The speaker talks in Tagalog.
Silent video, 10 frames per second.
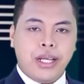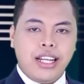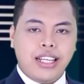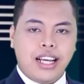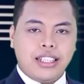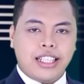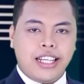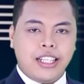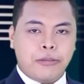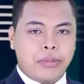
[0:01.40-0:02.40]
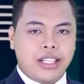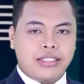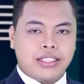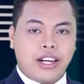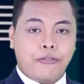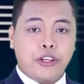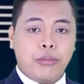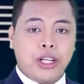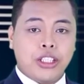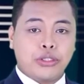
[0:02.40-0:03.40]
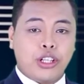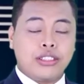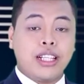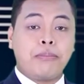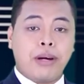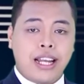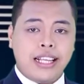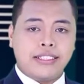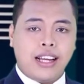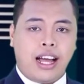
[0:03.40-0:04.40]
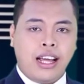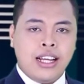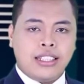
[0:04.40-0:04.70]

Binigyang diin ng Ministry of Human Resource ng Malaysia